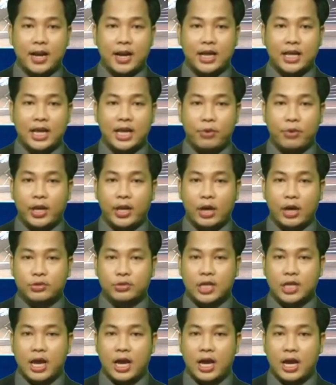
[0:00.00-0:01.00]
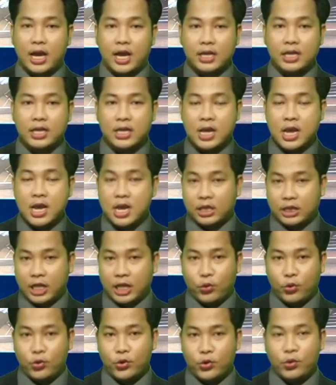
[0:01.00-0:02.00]
kewirausahaan tahun
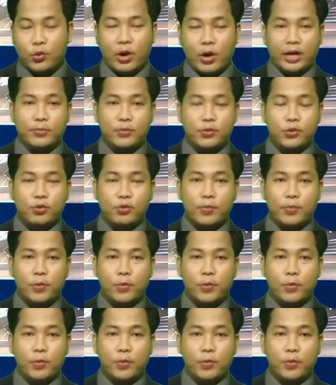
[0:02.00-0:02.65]
2024